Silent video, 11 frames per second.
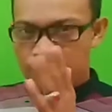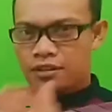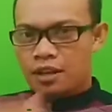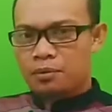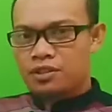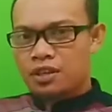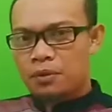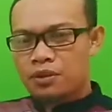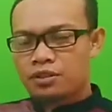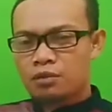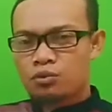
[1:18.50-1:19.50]
saya mencapai
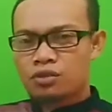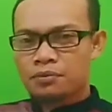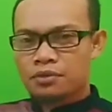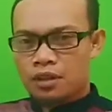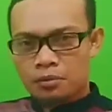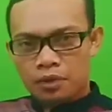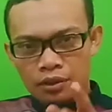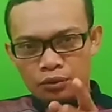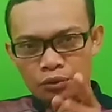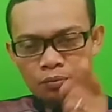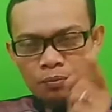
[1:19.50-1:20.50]
1000 subscriber
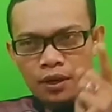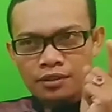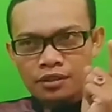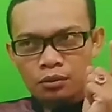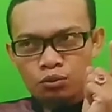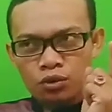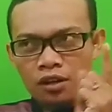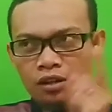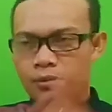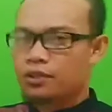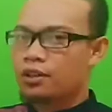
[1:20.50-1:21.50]
itu pada saat bulan
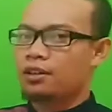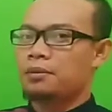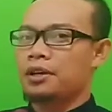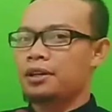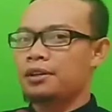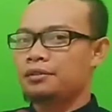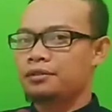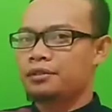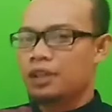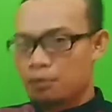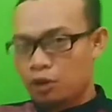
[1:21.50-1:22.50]
Ramadan kemarin,
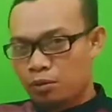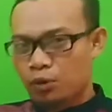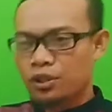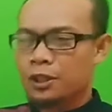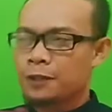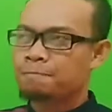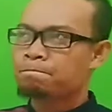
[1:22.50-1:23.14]
yang baru-baru ini.